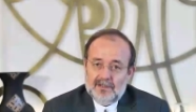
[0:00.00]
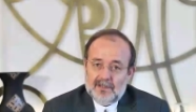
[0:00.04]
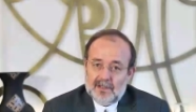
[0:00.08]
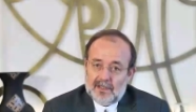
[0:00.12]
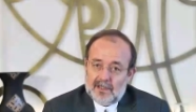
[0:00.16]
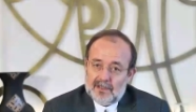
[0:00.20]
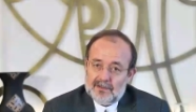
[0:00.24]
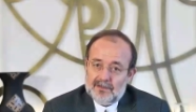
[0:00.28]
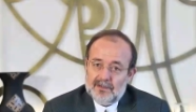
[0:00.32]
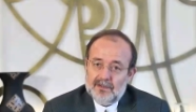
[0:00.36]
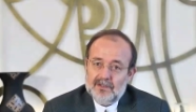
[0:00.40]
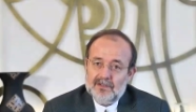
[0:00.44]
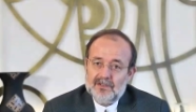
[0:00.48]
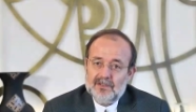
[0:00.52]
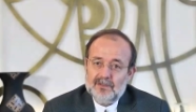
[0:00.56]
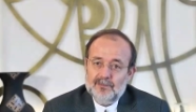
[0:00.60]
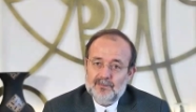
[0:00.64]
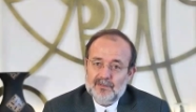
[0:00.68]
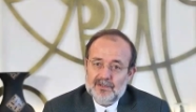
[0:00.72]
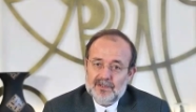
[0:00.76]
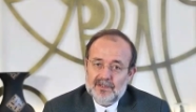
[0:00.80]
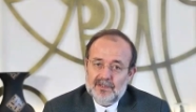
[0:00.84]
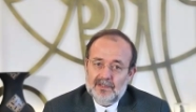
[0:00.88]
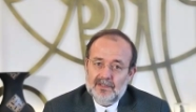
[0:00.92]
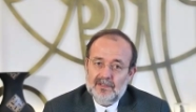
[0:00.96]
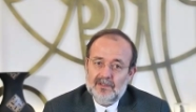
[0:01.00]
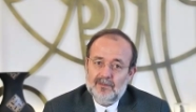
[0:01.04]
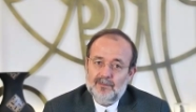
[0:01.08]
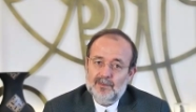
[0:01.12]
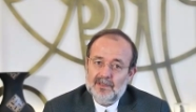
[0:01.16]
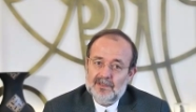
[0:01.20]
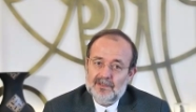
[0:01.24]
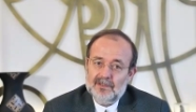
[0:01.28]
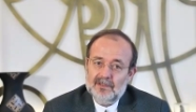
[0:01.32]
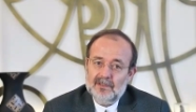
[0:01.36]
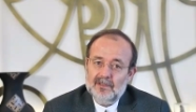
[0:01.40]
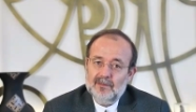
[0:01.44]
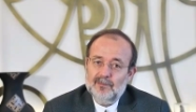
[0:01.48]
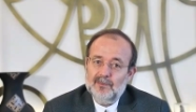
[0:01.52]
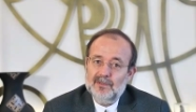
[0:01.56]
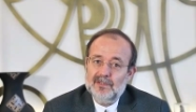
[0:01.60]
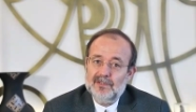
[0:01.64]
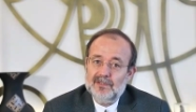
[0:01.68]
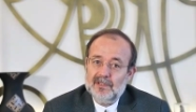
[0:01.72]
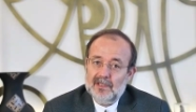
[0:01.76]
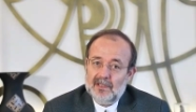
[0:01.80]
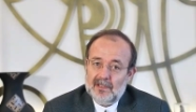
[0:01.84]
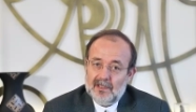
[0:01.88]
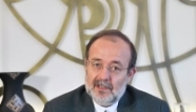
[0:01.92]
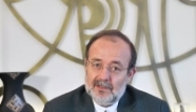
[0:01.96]
yaratılışımızın hikmetini
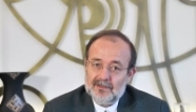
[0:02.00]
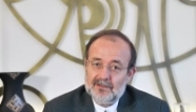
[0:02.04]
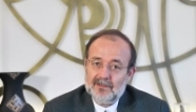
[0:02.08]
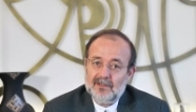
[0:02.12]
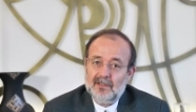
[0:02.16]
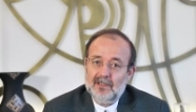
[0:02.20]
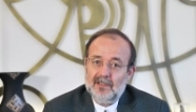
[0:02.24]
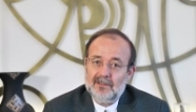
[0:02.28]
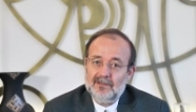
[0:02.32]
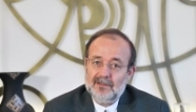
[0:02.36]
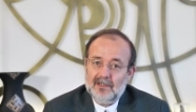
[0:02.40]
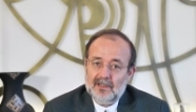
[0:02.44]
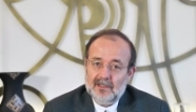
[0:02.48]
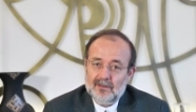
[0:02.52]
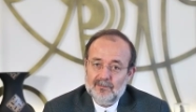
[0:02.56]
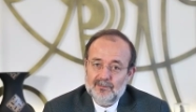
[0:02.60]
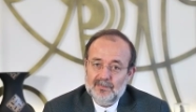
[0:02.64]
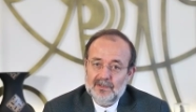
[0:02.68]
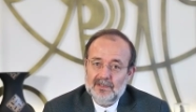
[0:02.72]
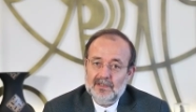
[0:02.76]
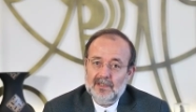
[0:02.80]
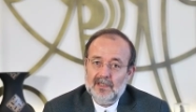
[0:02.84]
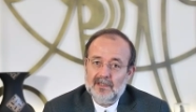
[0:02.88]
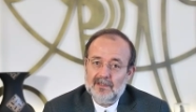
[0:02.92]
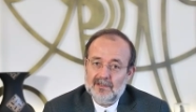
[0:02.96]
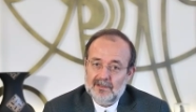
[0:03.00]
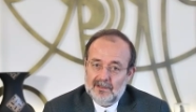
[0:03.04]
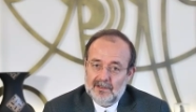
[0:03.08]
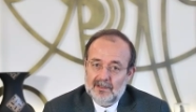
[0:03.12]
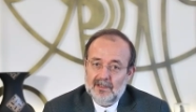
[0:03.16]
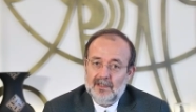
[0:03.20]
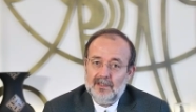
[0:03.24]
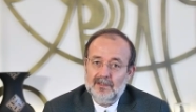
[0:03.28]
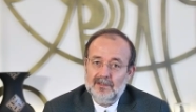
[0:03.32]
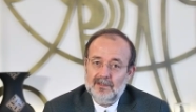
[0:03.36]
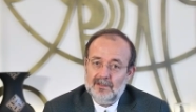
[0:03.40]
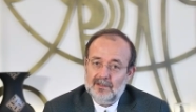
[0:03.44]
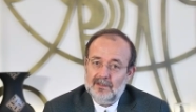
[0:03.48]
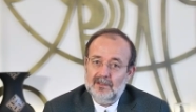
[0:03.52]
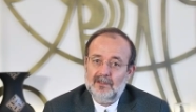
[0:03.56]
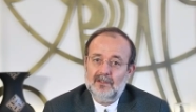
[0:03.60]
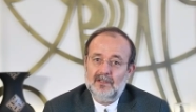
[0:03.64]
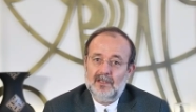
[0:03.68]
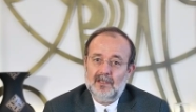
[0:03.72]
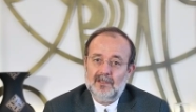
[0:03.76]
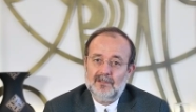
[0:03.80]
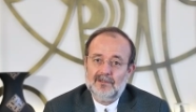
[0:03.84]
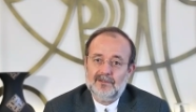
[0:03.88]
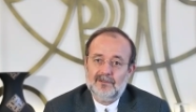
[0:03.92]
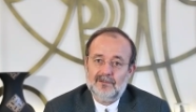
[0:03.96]
bize hatırlatan birer ilahi
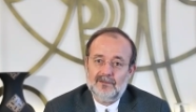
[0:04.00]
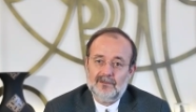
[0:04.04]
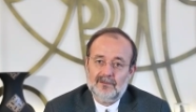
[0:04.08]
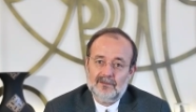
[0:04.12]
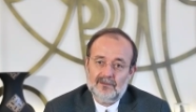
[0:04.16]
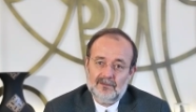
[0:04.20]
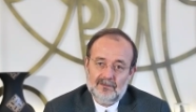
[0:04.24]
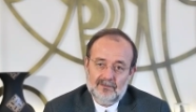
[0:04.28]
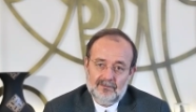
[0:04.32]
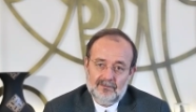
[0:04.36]
ikazdır.